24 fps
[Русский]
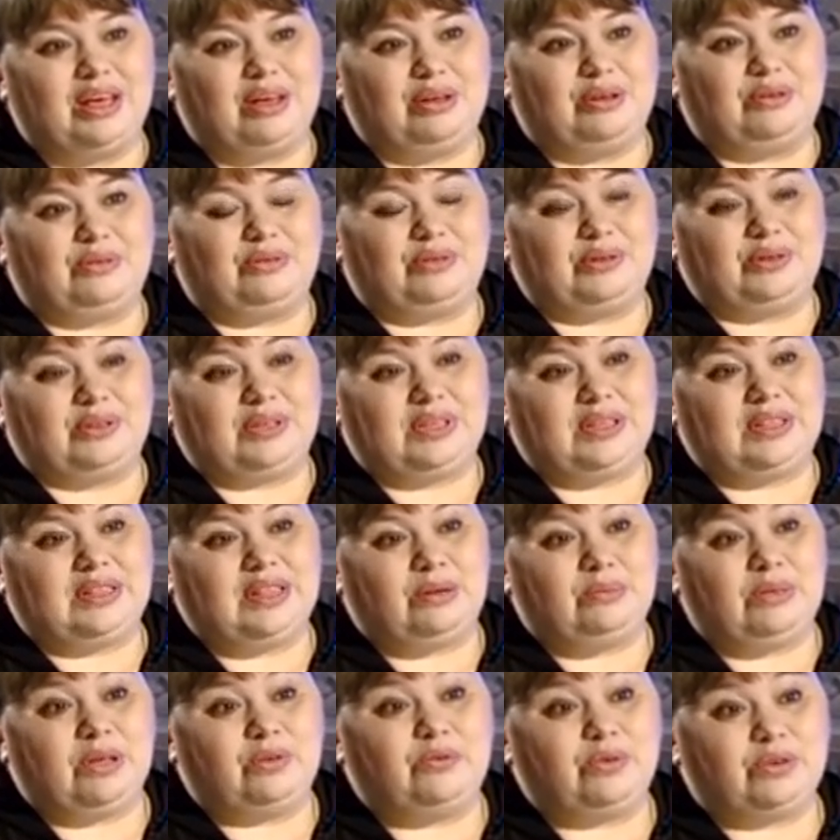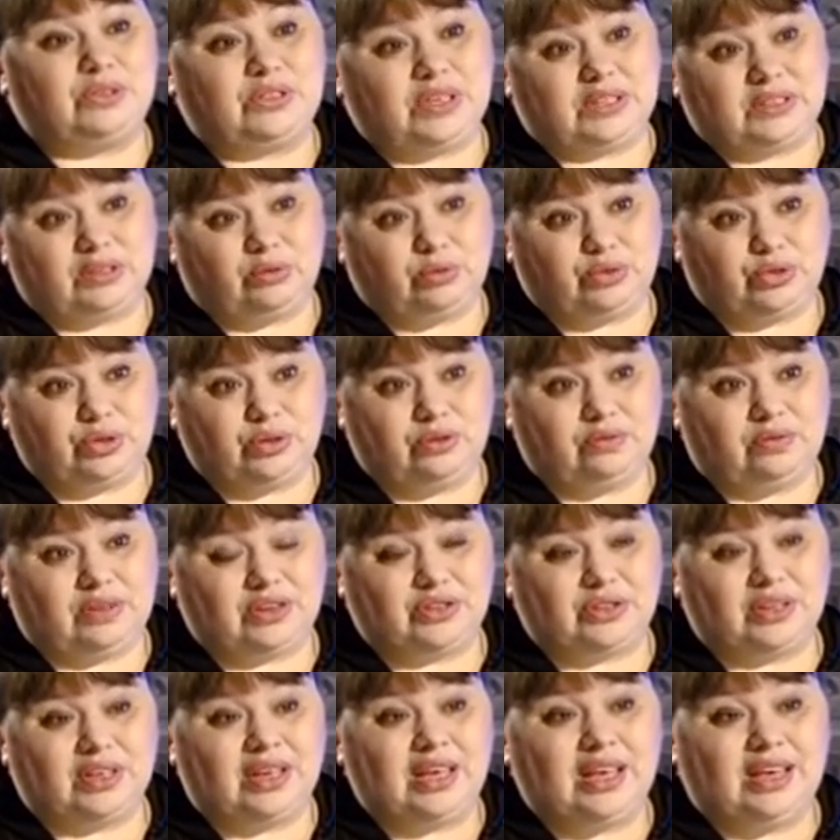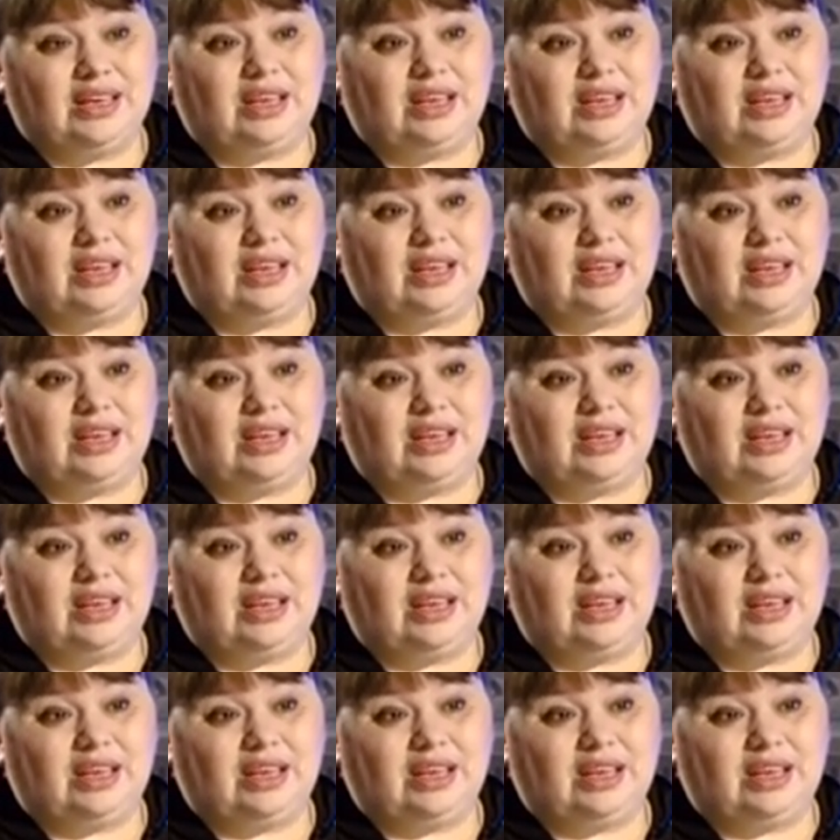Вот. И для меня вот это очень важно.